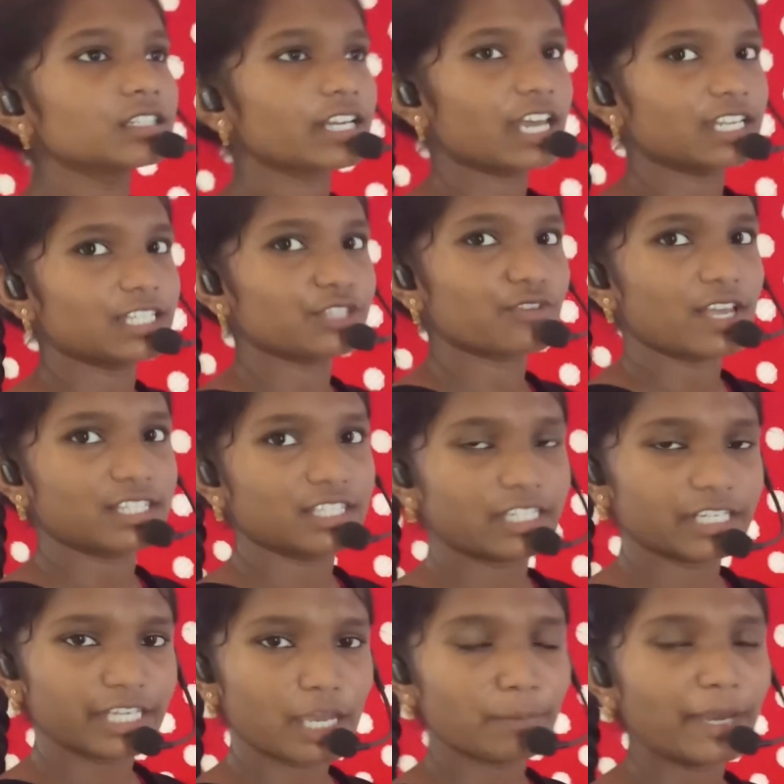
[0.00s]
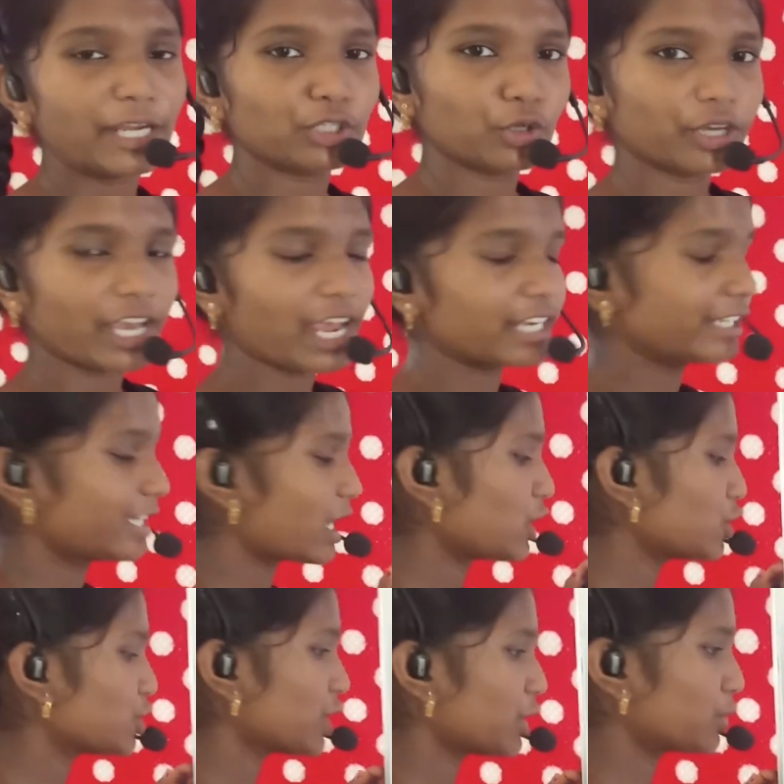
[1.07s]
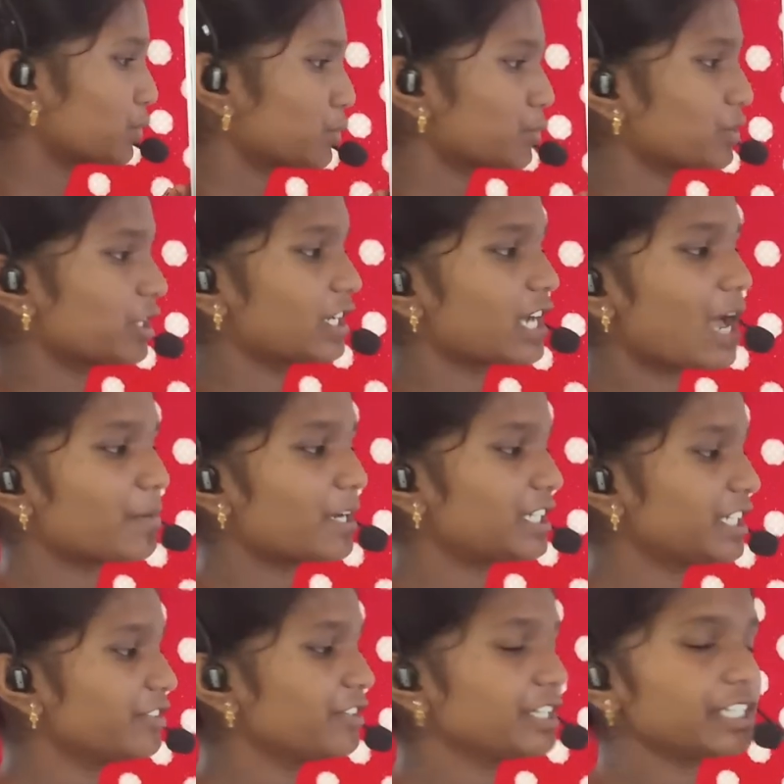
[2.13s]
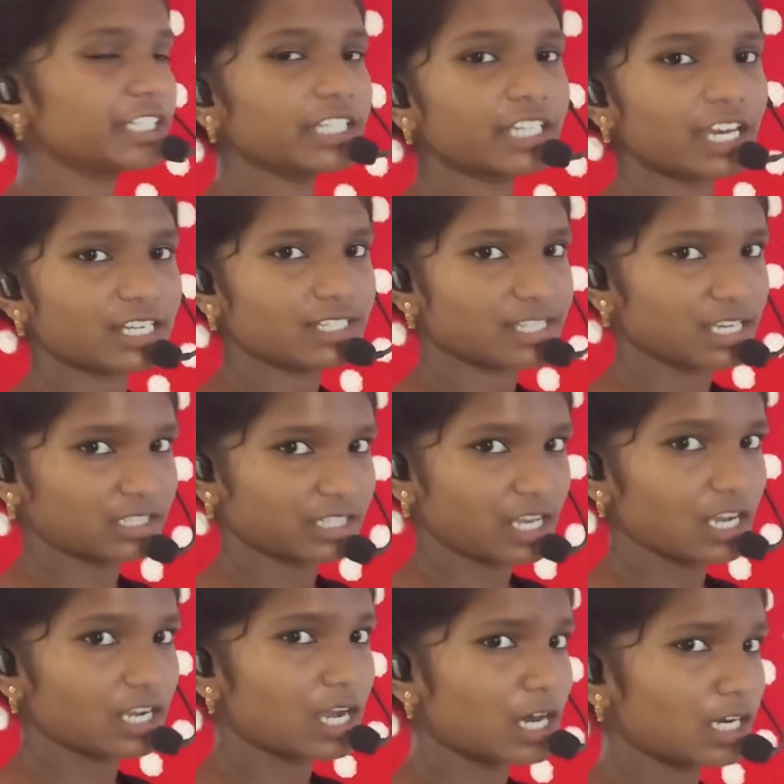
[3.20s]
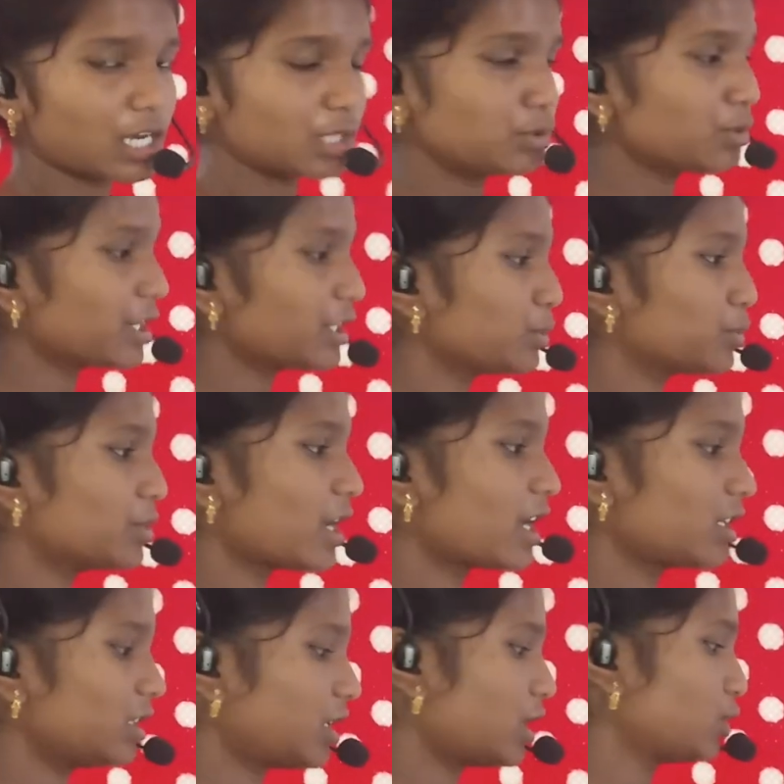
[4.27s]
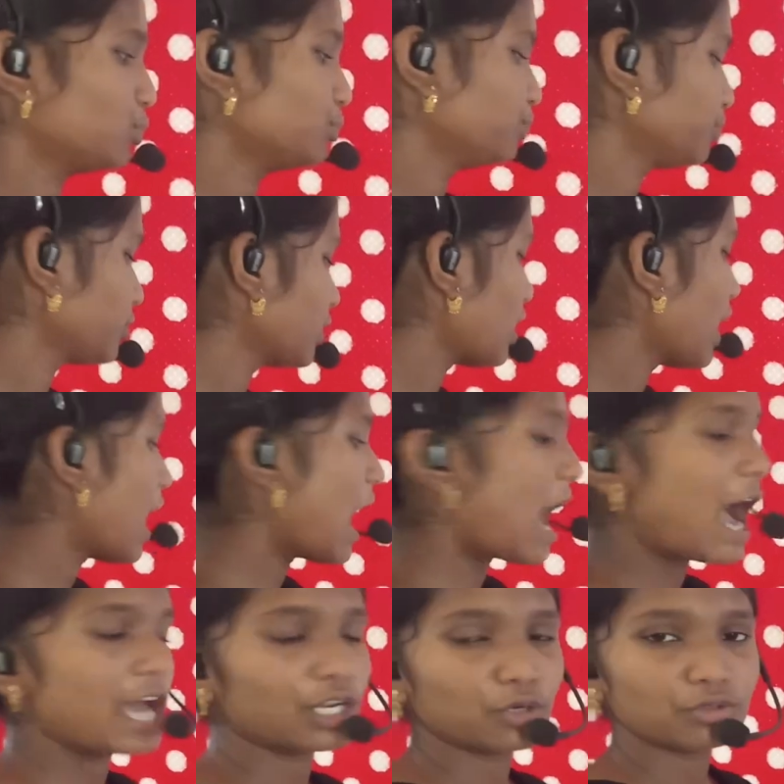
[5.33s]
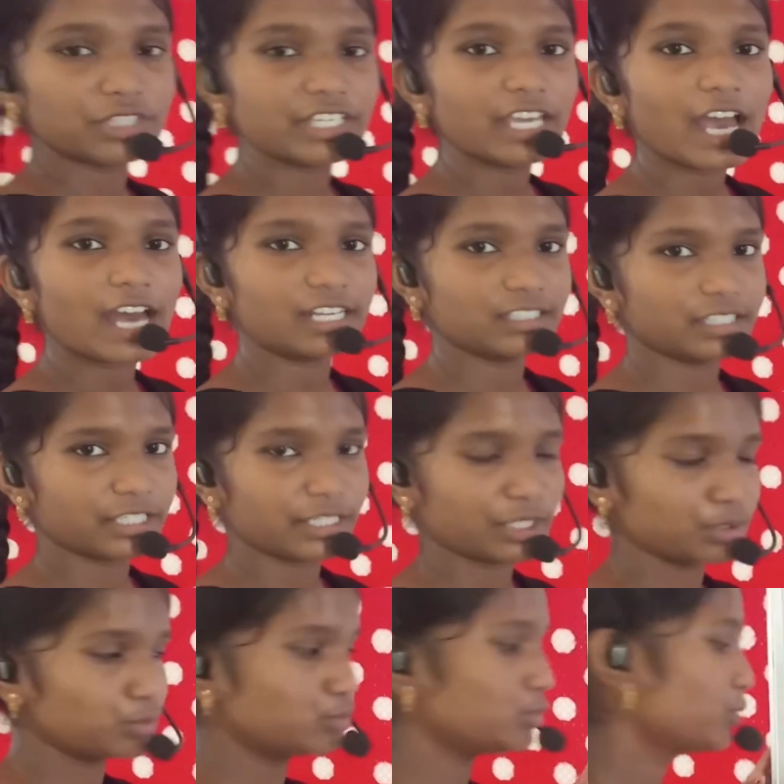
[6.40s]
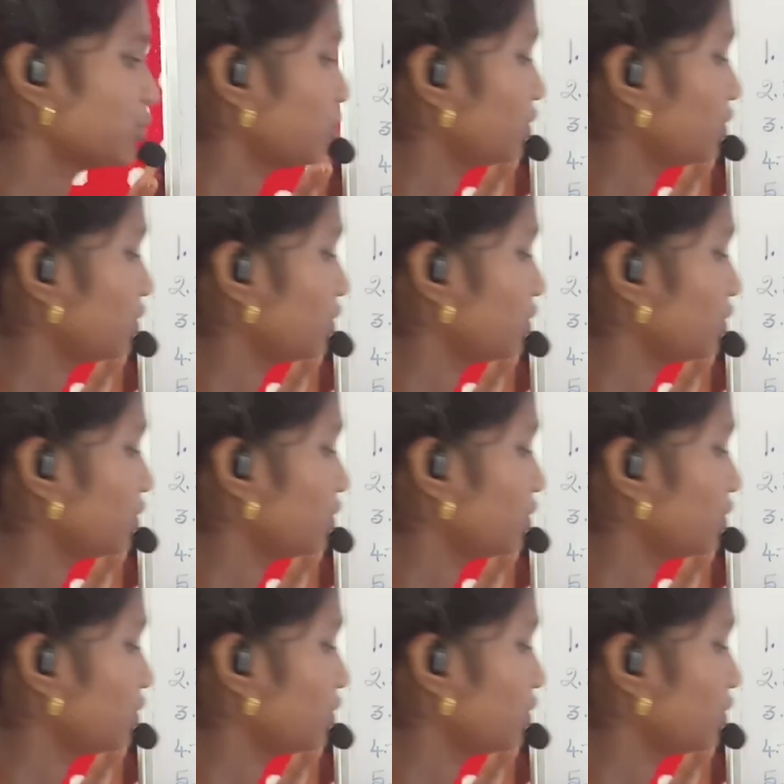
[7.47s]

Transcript: కణ శ్వాసక్రియ మైటోకాండ్రియాలో జరుగుతుంది కాబట్టి వీటిని కణ సత్యాగారాలు అని కూడా అంటారు ఆరవది హరిత రేణువు